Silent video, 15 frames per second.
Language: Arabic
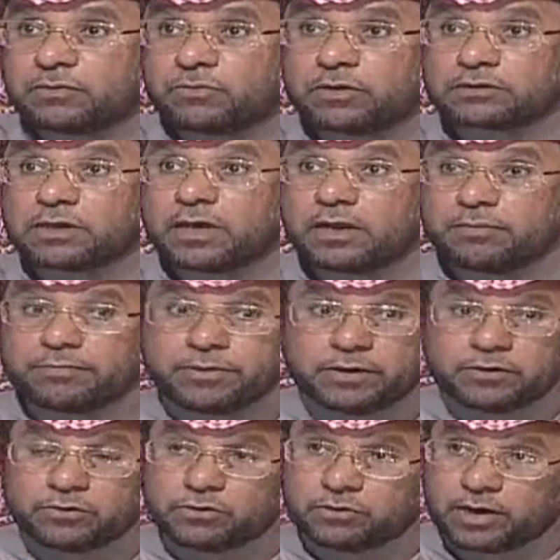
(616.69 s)
ويطالب
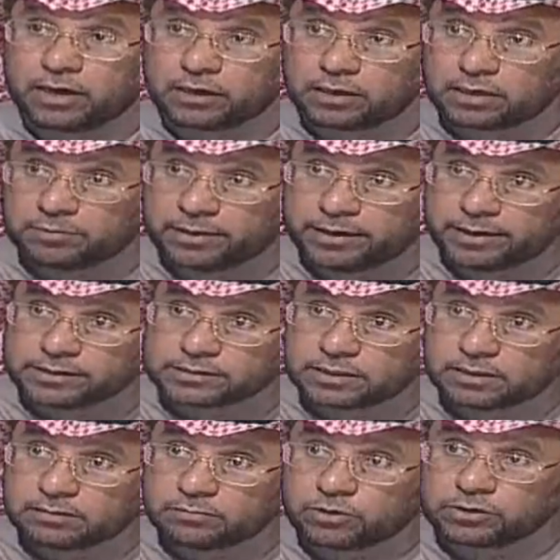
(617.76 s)
بانه يحقق مع الناس
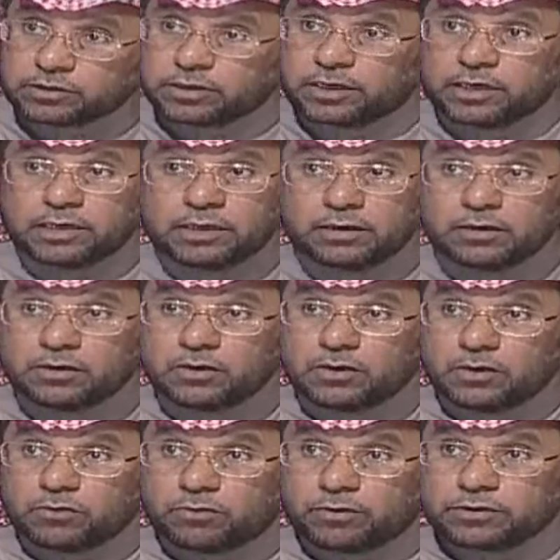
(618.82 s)
المخطئين
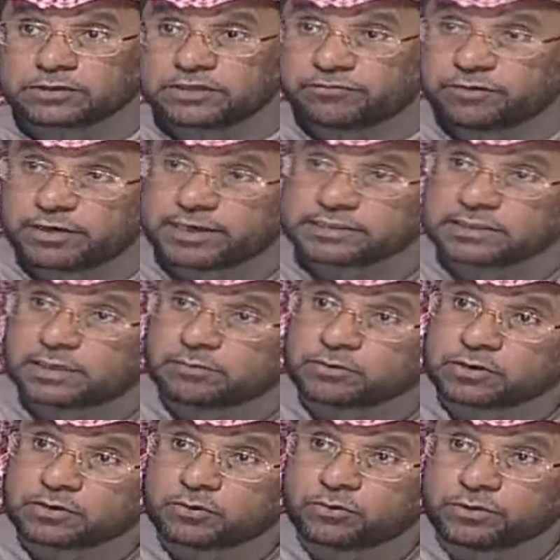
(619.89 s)
وينصف الناس
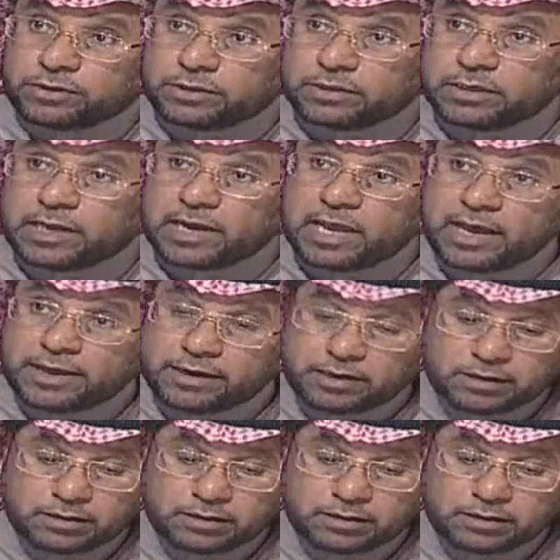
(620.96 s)
المتطوعين الان